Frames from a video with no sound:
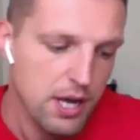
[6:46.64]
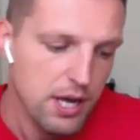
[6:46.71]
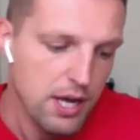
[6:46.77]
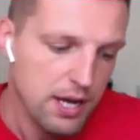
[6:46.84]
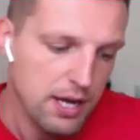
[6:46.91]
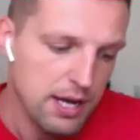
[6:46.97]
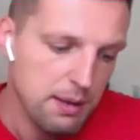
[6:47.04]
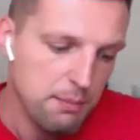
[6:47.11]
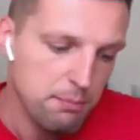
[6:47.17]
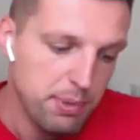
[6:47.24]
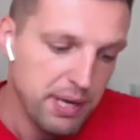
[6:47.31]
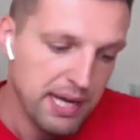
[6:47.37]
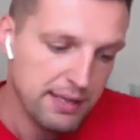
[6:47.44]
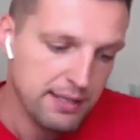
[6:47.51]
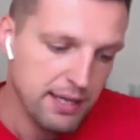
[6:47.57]
А,
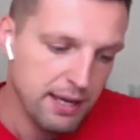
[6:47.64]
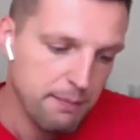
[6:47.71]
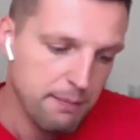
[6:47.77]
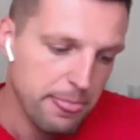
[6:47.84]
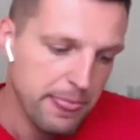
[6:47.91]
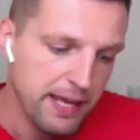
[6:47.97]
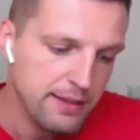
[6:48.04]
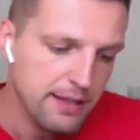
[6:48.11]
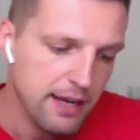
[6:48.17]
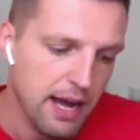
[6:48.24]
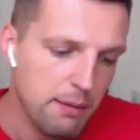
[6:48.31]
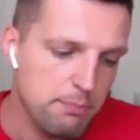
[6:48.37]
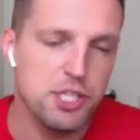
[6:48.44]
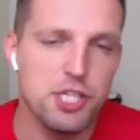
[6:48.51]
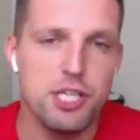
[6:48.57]
пятое – это
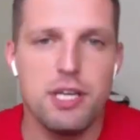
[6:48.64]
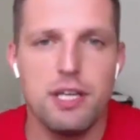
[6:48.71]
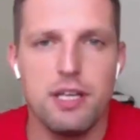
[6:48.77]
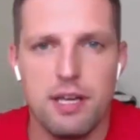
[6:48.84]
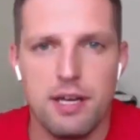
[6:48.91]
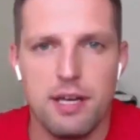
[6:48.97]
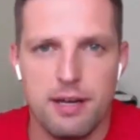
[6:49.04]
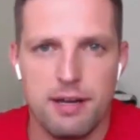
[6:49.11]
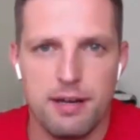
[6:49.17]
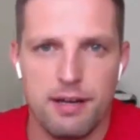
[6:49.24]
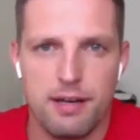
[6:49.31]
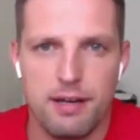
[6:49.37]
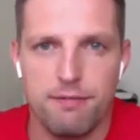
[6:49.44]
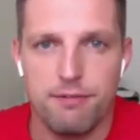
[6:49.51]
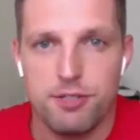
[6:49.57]
общение
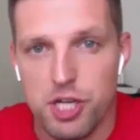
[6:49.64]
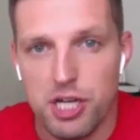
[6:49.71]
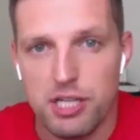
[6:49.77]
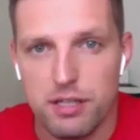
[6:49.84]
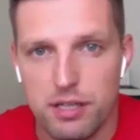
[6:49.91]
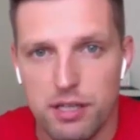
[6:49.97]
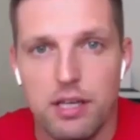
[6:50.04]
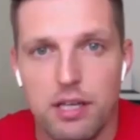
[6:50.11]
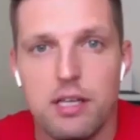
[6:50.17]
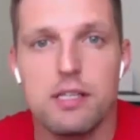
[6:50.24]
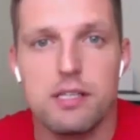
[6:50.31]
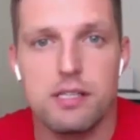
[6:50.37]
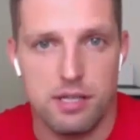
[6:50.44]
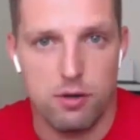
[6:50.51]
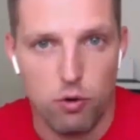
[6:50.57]
а, в чатах и
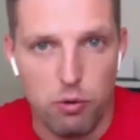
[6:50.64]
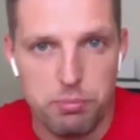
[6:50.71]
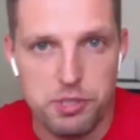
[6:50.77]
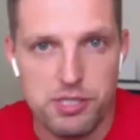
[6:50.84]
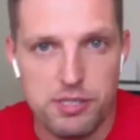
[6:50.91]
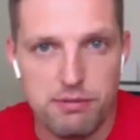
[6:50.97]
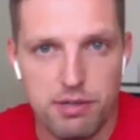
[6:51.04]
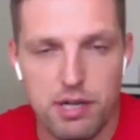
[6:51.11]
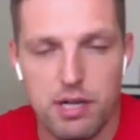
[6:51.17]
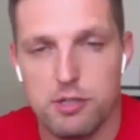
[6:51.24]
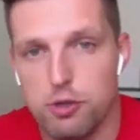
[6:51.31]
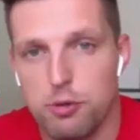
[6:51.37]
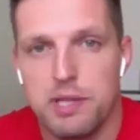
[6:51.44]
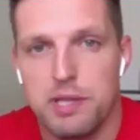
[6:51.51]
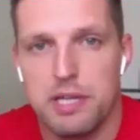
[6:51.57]
сообществах,
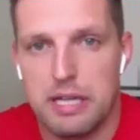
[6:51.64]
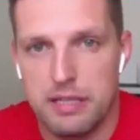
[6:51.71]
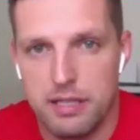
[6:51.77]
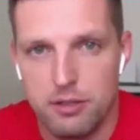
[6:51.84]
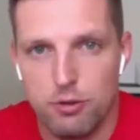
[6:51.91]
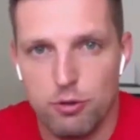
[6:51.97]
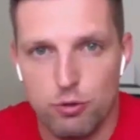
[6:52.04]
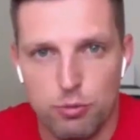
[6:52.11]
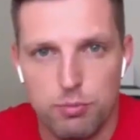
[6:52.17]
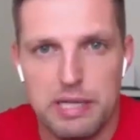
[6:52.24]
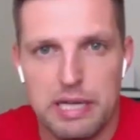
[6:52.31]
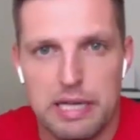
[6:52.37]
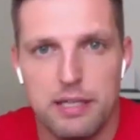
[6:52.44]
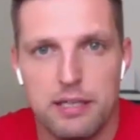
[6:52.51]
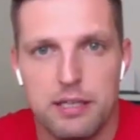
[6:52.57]
особенно когда на YouTube
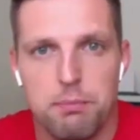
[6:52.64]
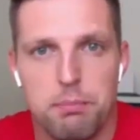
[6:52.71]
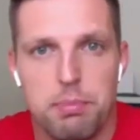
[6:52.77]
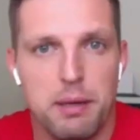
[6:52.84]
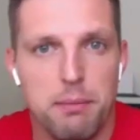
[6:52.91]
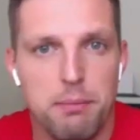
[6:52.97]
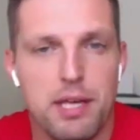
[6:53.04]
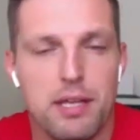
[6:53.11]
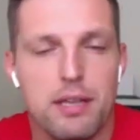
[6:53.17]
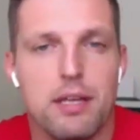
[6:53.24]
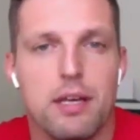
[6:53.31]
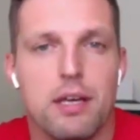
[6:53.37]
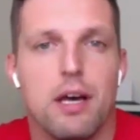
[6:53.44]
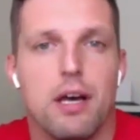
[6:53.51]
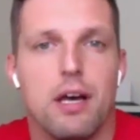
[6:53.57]
какие-то
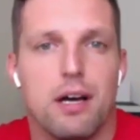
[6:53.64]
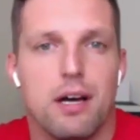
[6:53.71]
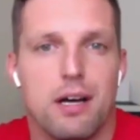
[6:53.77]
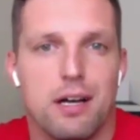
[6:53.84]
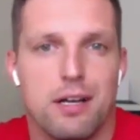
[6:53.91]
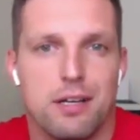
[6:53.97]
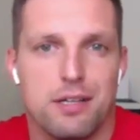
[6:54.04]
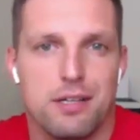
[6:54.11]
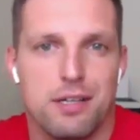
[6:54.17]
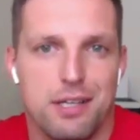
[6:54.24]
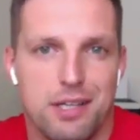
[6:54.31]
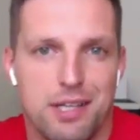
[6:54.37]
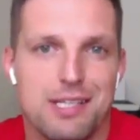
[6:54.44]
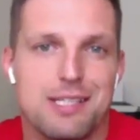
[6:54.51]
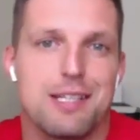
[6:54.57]
перемены. А,
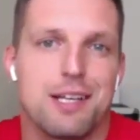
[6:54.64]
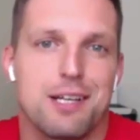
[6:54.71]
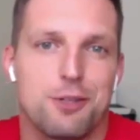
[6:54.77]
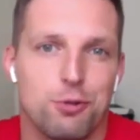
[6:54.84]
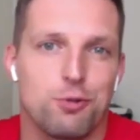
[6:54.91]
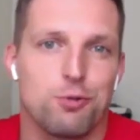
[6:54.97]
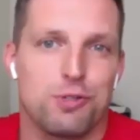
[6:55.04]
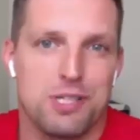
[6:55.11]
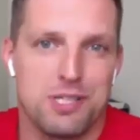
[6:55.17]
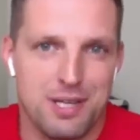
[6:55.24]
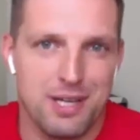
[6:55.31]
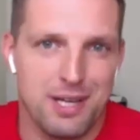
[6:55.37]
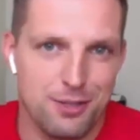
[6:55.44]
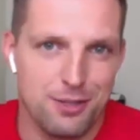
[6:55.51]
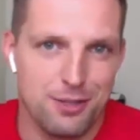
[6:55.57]
если кто-то уже
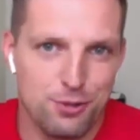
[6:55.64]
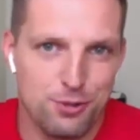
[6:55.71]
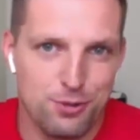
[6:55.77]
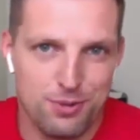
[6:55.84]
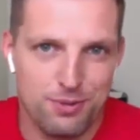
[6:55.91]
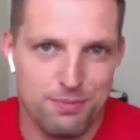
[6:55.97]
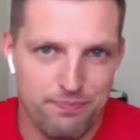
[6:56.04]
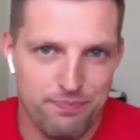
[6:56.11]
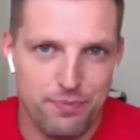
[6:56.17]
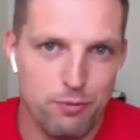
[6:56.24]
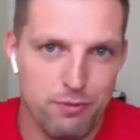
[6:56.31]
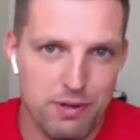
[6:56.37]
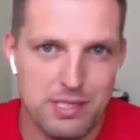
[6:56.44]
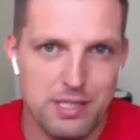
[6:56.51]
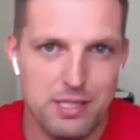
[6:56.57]
знает, что у
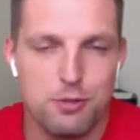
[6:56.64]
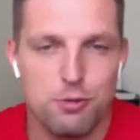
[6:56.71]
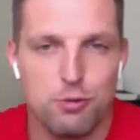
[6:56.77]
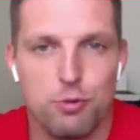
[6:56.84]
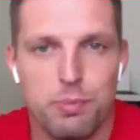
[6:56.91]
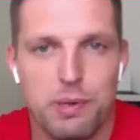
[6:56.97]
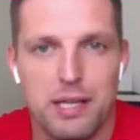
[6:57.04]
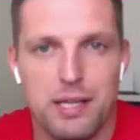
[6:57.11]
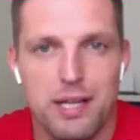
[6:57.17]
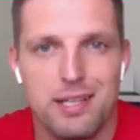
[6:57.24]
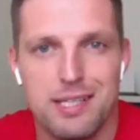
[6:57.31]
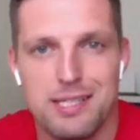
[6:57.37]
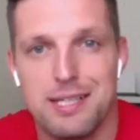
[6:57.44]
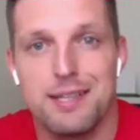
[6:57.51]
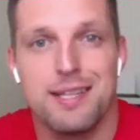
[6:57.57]
вас есть YouTube-канал,
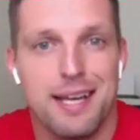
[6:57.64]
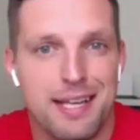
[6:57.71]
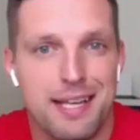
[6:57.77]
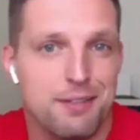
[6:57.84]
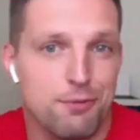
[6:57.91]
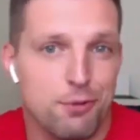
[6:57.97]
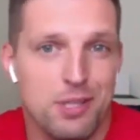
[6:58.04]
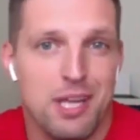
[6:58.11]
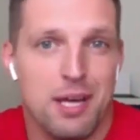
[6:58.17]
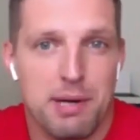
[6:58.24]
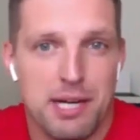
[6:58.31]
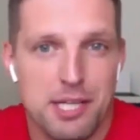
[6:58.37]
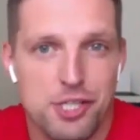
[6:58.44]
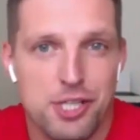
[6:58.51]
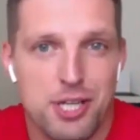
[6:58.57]
если до этого он не
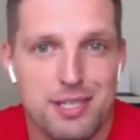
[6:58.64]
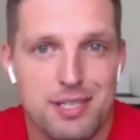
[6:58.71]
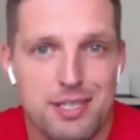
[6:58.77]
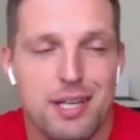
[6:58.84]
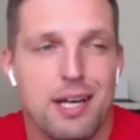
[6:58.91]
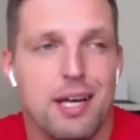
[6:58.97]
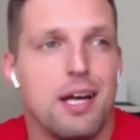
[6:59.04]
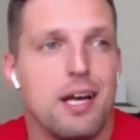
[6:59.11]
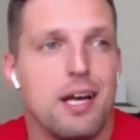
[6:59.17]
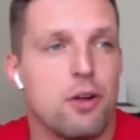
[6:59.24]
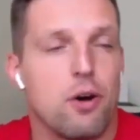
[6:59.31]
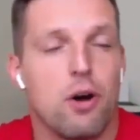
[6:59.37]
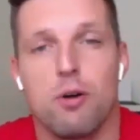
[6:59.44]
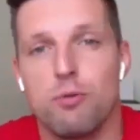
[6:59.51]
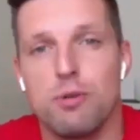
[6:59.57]
обращался,
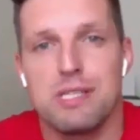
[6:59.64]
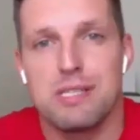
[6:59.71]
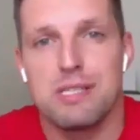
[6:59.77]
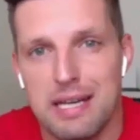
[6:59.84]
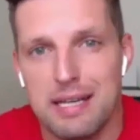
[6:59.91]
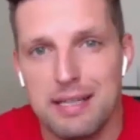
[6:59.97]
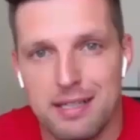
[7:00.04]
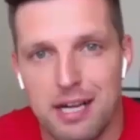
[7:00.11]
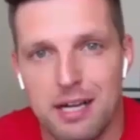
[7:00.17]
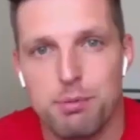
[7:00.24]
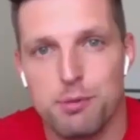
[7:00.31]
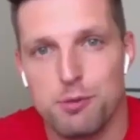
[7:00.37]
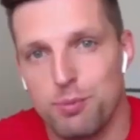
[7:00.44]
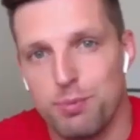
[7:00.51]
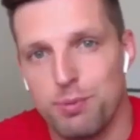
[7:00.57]
а он не знает, как
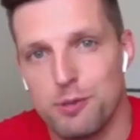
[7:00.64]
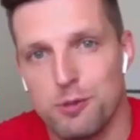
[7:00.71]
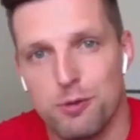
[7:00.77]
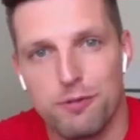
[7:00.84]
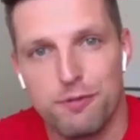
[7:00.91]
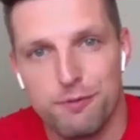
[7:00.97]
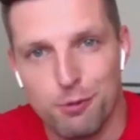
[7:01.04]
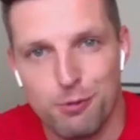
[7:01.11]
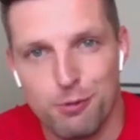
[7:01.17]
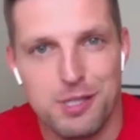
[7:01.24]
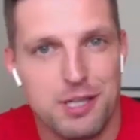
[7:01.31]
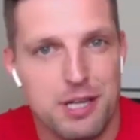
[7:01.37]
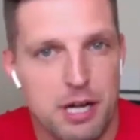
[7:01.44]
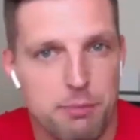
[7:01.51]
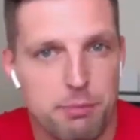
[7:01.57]
поступить с новой
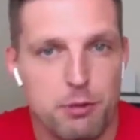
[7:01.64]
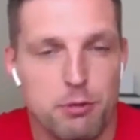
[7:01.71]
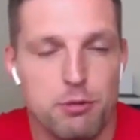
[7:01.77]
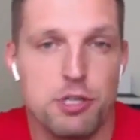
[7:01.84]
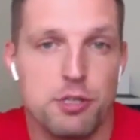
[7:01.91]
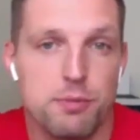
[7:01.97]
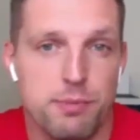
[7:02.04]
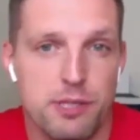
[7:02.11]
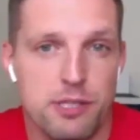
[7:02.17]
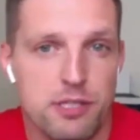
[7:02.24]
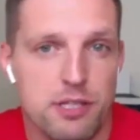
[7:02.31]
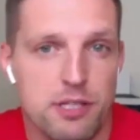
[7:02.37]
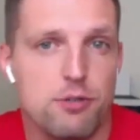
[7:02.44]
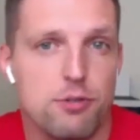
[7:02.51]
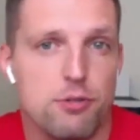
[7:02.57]
функцией, как подключить
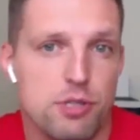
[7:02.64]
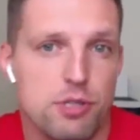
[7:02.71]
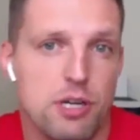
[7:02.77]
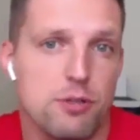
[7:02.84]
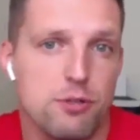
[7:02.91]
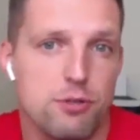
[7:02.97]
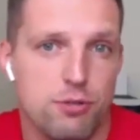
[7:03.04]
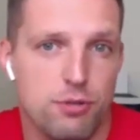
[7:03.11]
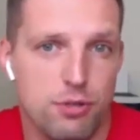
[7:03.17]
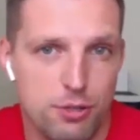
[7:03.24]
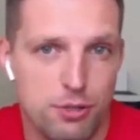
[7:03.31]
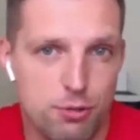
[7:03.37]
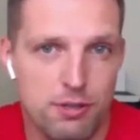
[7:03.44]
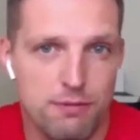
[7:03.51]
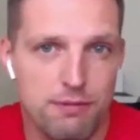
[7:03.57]
монетизацию, он сразу
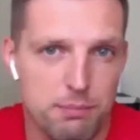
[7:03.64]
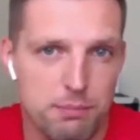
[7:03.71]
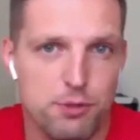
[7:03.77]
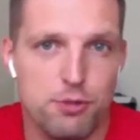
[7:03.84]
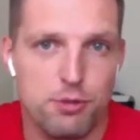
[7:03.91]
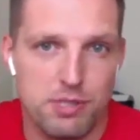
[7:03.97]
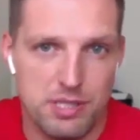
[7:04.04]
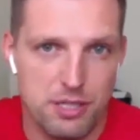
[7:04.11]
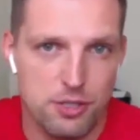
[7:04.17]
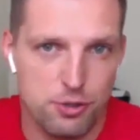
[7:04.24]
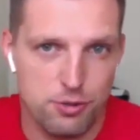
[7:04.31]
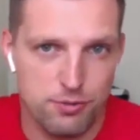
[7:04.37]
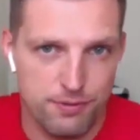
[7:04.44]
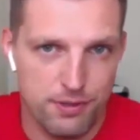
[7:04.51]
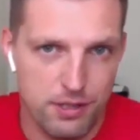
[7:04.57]
идет к вам, потому что он знает,
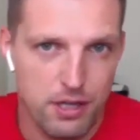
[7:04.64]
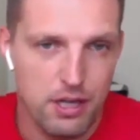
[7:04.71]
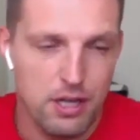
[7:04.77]
что вы